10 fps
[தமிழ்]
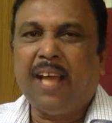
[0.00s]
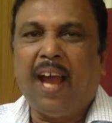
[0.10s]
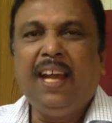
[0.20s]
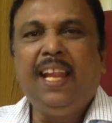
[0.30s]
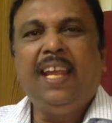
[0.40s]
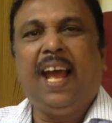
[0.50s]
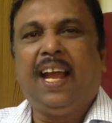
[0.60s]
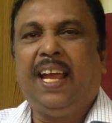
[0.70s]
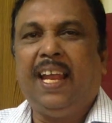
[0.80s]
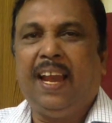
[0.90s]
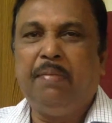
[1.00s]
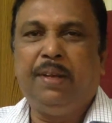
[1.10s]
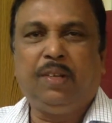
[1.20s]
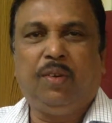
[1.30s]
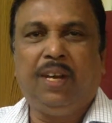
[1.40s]
தாண்டி அங்கே
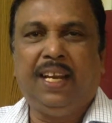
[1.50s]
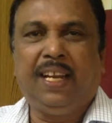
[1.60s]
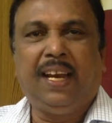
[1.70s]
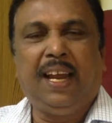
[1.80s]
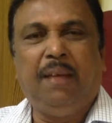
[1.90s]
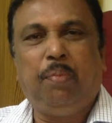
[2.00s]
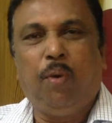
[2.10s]
நடைபெற்றுக் கொண்டிருக்கின்ற